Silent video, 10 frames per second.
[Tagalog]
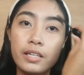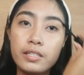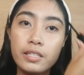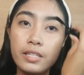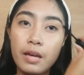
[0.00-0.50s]

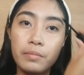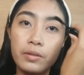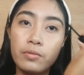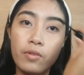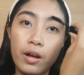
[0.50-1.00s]
Kasi sabi
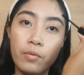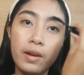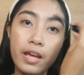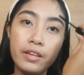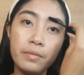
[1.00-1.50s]
ko nga,
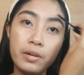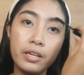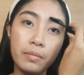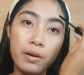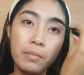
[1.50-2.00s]
wala
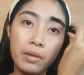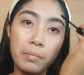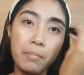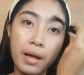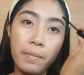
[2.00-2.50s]
namang ibang
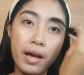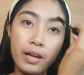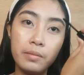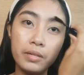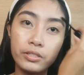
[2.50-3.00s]

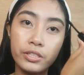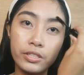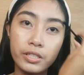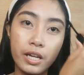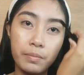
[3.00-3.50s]
magmamahal,
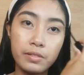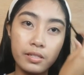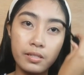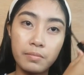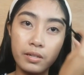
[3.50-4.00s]
mag-cheer up
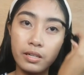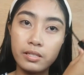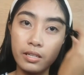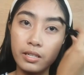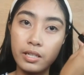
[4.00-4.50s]
sa mga
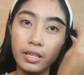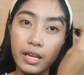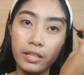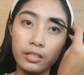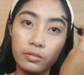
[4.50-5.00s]
sarili
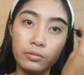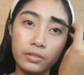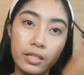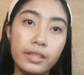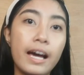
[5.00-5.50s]
natin,
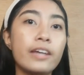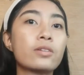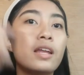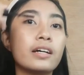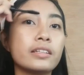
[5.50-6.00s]
kundi
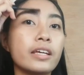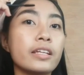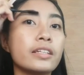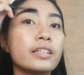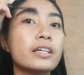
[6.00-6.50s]
tayo lang
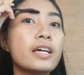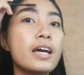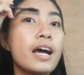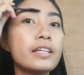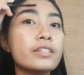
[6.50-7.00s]
din.
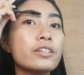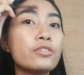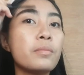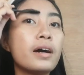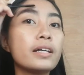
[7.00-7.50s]

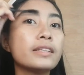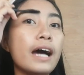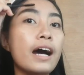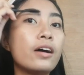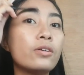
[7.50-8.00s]
Andyan yung mga
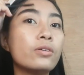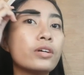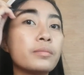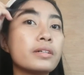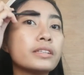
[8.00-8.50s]

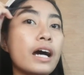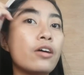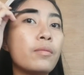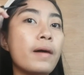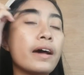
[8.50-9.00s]
tao, ibang
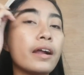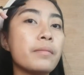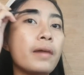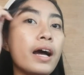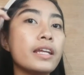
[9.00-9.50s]
tao
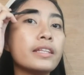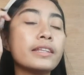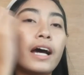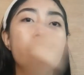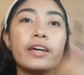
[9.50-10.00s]
para
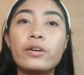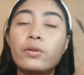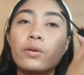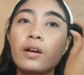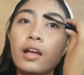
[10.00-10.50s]
mahalin
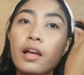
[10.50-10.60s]
tayo